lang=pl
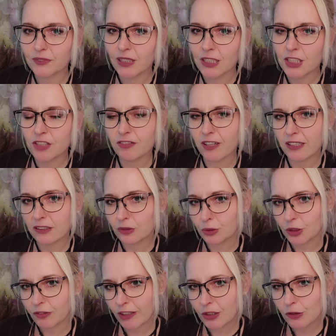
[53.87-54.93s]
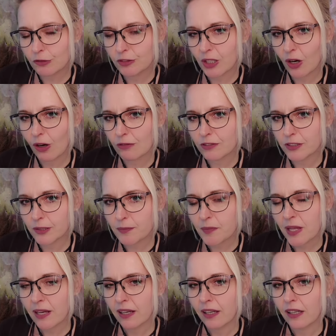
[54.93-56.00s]
e, świad u świadków Jehowy
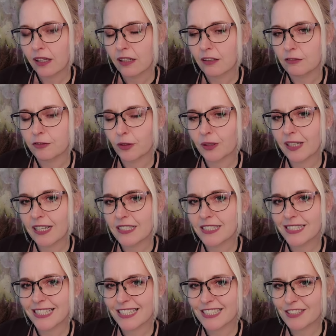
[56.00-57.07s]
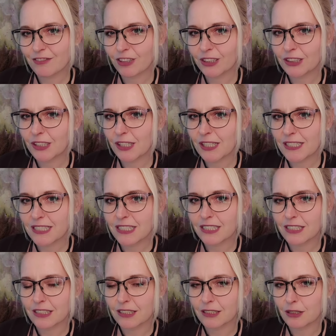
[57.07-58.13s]
w organizacji właśnie
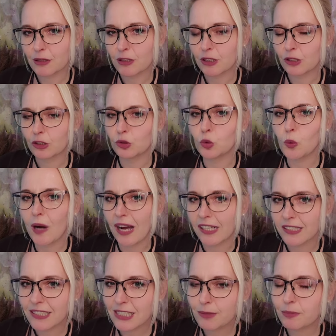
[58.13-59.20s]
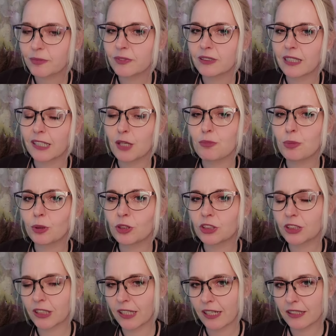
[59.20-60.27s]
jest e, dualizm, takie
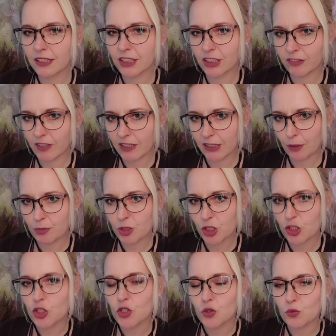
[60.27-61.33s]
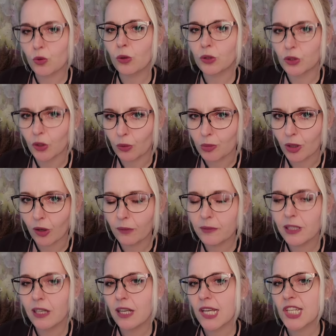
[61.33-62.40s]
postrzeganie świata przez zło i dobro.
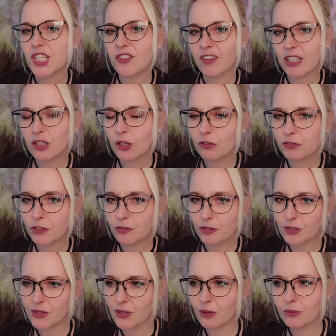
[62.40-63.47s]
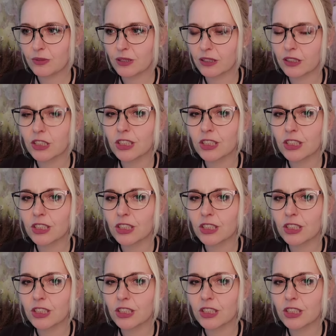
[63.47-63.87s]
Świadkowie widzą e,